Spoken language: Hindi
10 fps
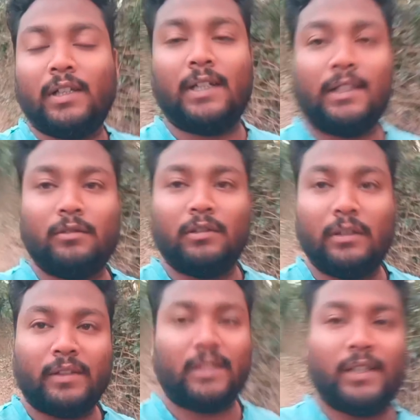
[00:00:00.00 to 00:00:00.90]
रात होने
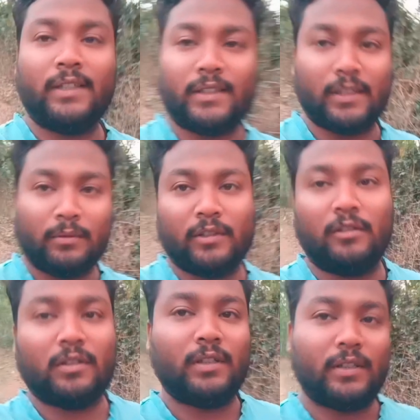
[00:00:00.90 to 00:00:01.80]
वाला है इसलिए मैं
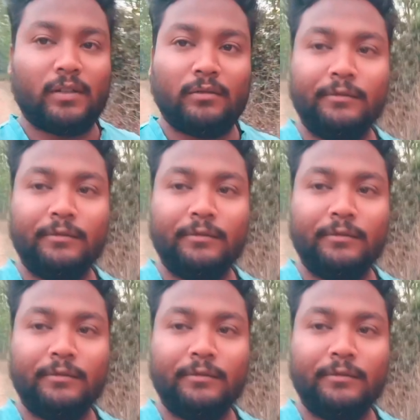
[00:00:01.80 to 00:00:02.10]
घर जा रहा हूँ